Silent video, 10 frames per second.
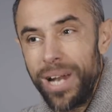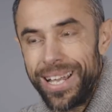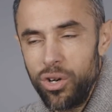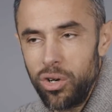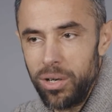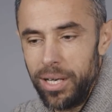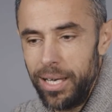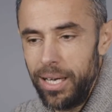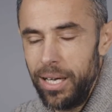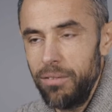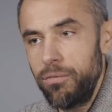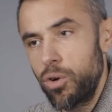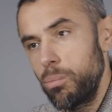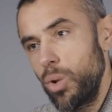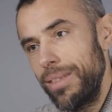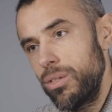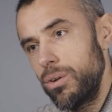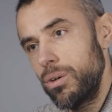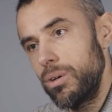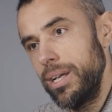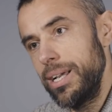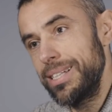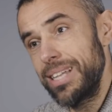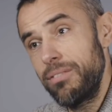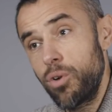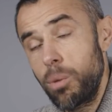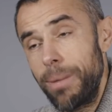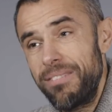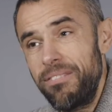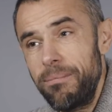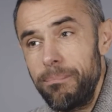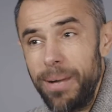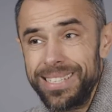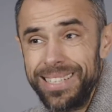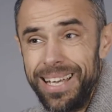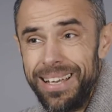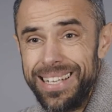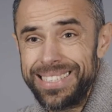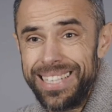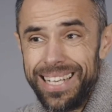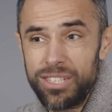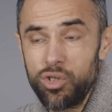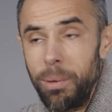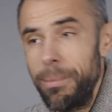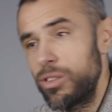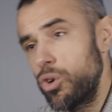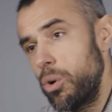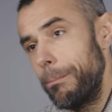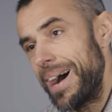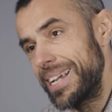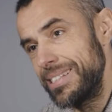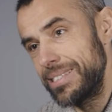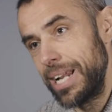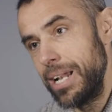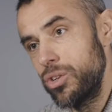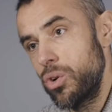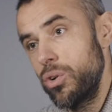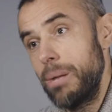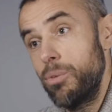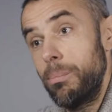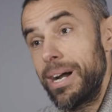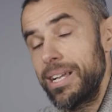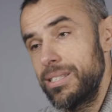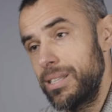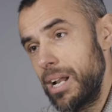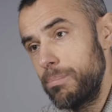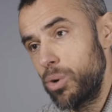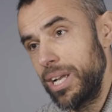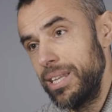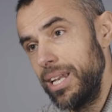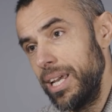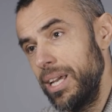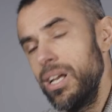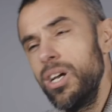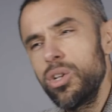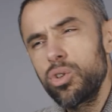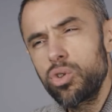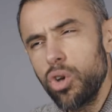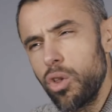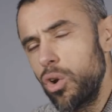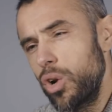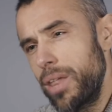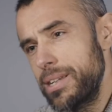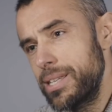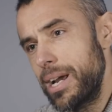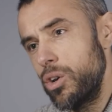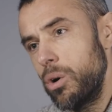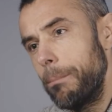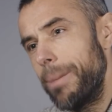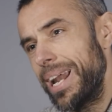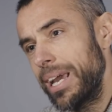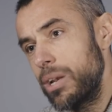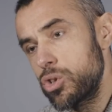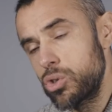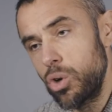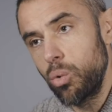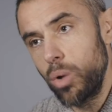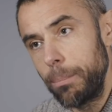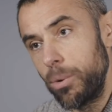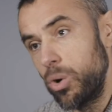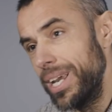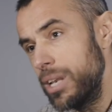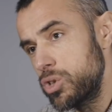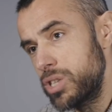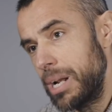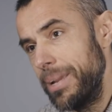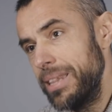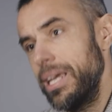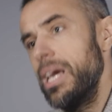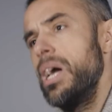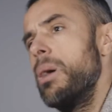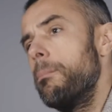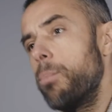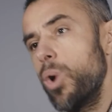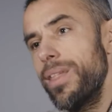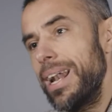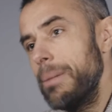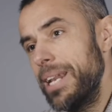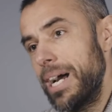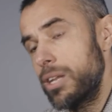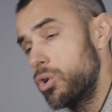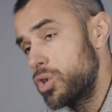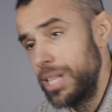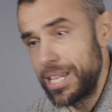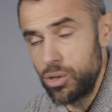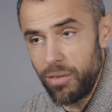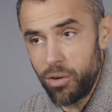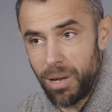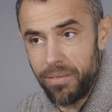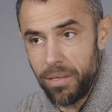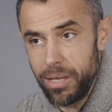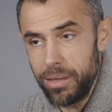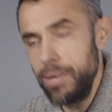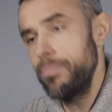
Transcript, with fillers: año eh, formulando esta forma, este, este suplemento magistral, yo lo llamo magistral porque tiene todo lo necesario para que nuestro cuerpo y nuestra mente pueda eliminar toxinas de una forma eficiente.